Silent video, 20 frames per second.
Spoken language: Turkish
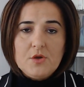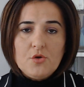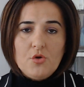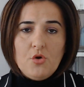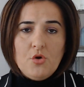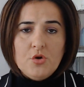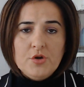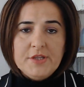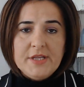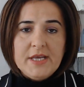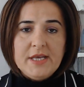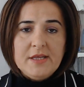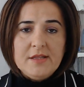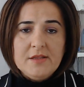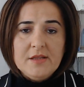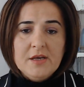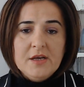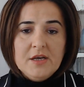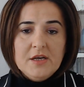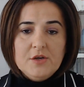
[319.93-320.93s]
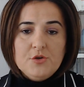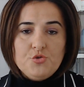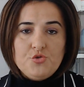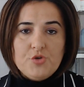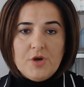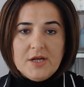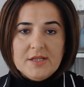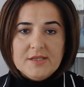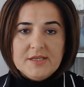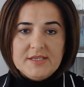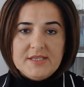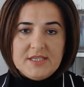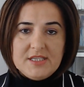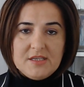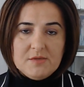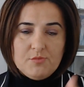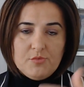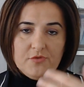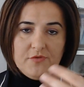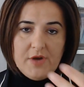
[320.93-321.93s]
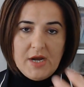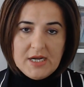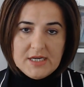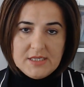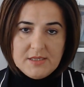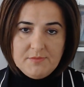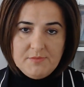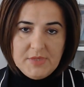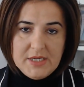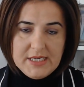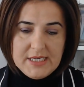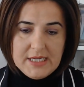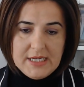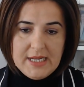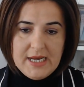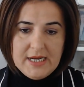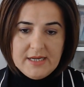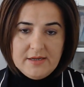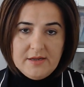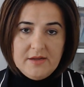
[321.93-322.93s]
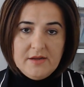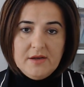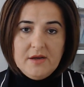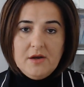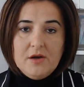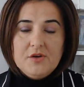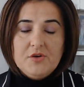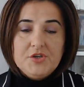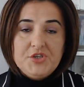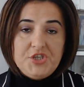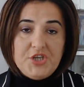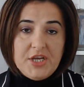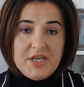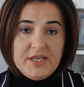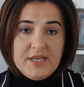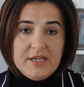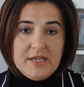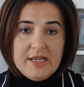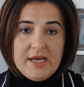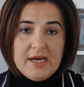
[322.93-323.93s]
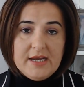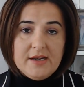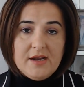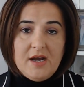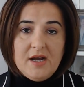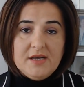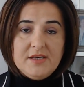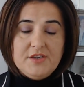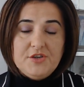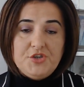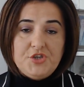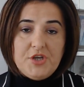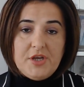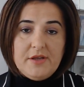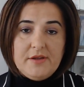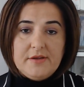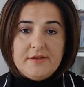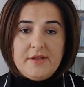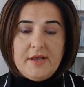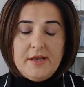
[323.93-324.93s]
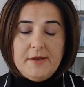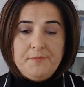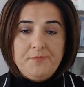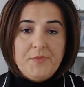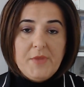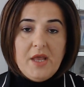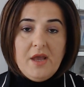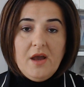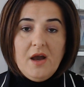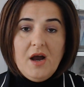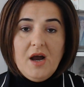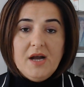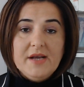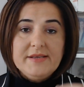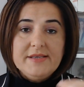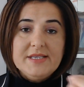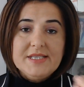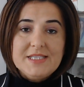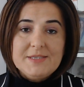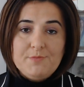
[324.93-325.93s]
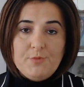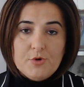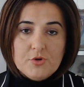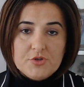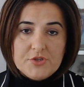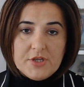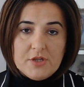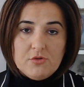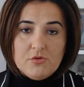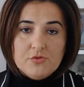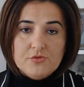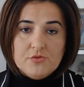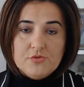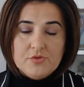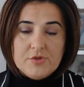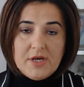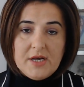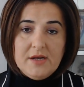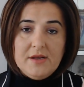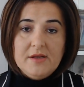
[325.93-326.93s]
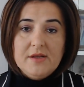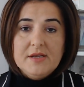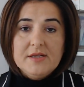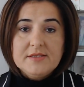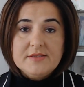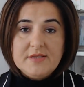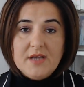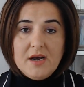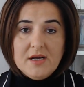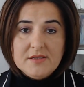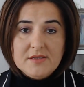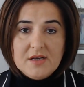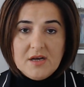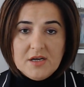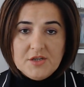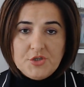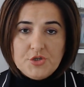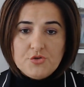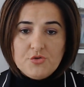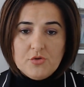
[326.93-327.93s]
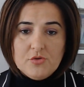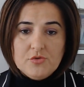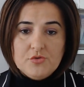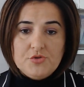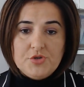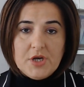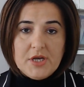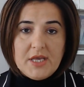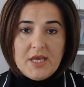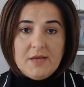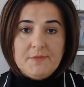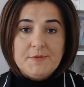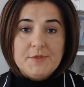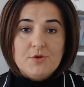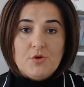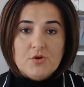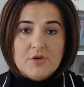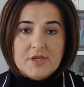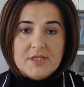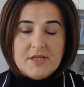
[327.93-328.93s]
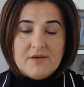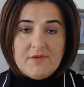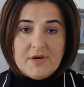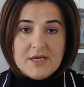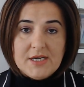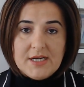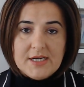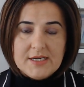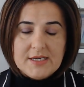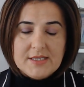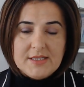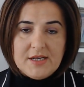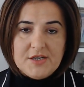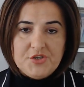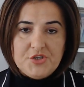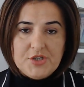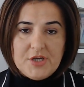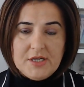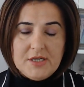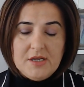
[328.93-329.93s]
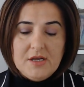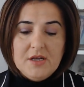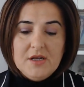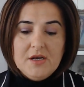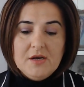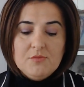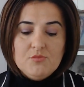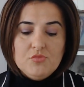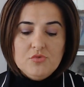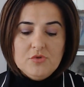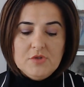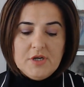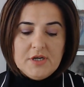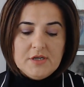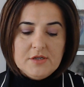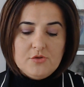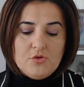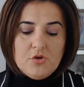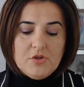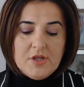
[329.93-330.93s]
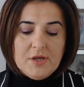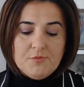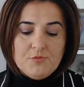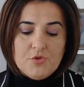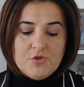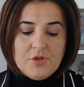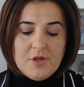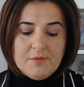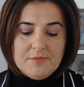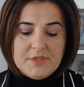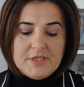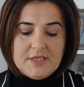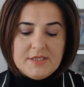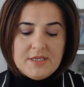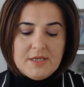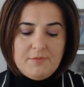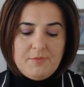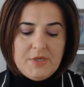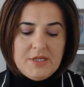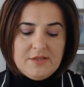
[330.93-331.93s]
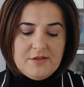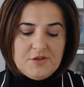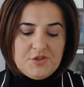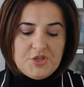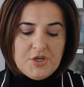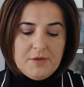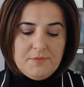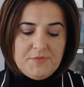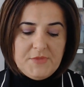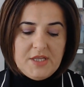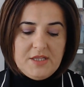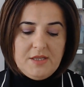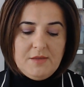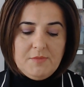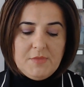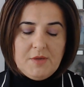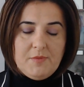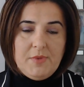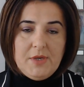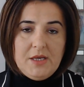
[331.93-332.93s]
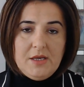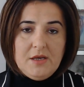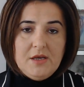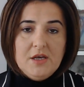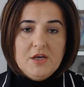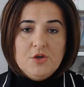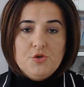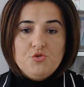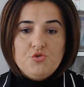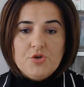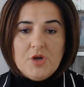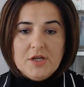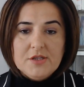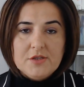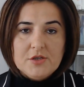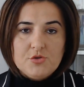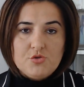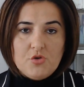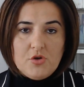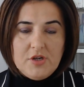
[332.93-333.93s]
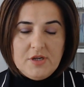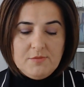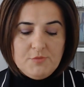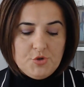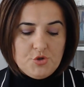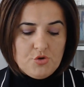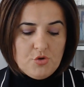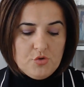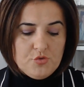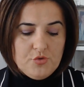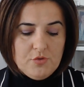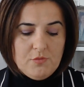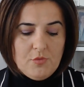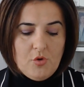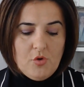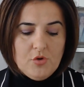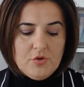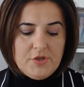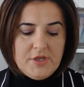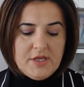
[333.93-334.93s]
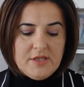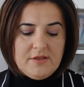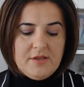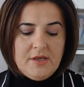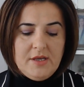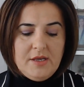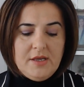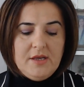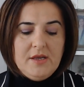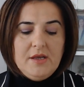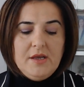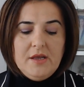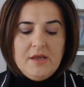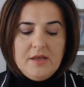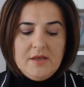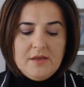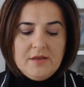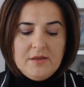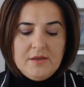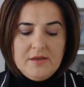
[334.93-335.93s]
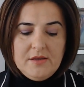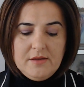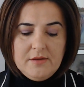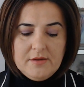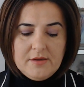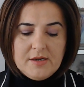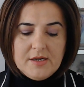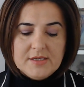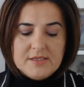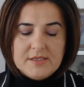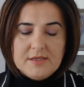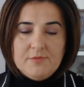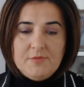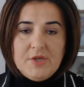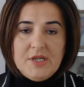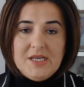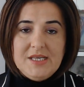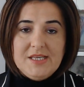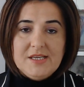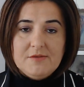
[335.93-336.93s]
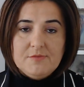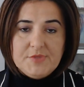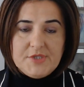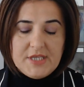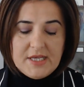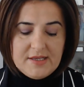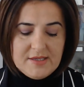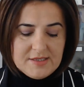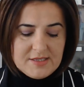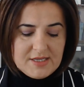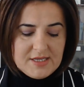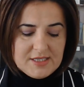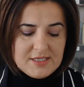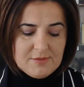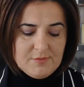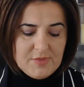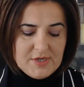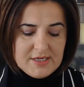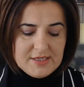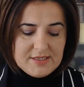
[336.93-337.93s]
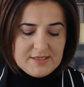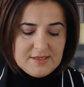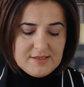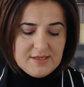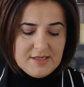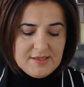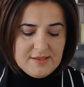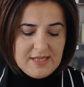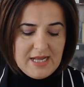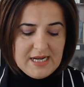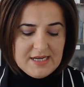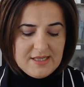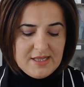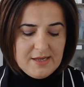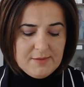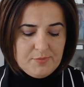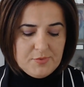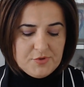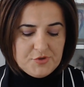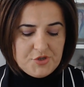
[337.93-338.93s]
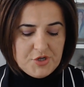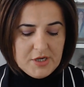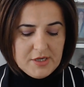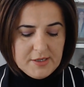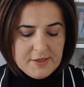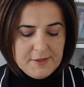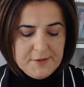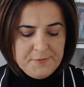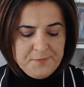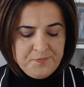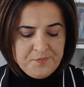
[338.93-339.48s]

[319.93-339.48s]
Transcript: örneğin şu anda size bu verdiğim bilgiler şehirler hangi şehirde hangi spor salonunda saat kaçta olacak hepsi orada var arkadaşlar. Bunları dönem dönem size bildireceğim. Dediğim gibi şu anda söylemiş olduğum 17 e, Kasım ile 28 Kasım arasında nerede yapılacak?